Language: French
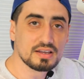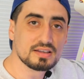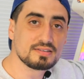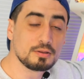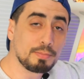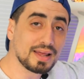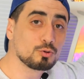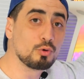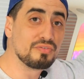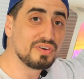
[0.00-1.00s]
c'est une plaque
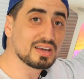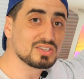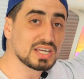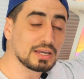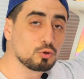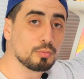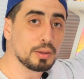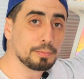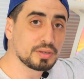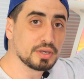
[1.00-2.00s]
de verre directement
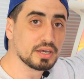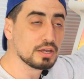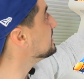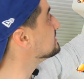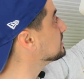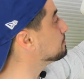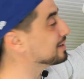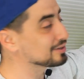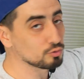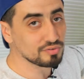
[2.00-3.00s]
imprimée. Et cette
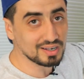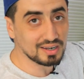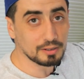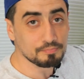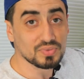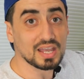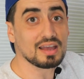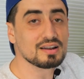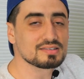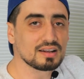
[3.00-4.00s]
plaque de verre là,
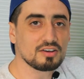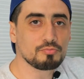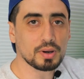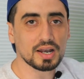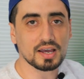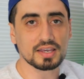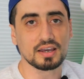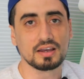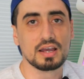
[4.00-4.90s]
elle s'enlève par l'arrière.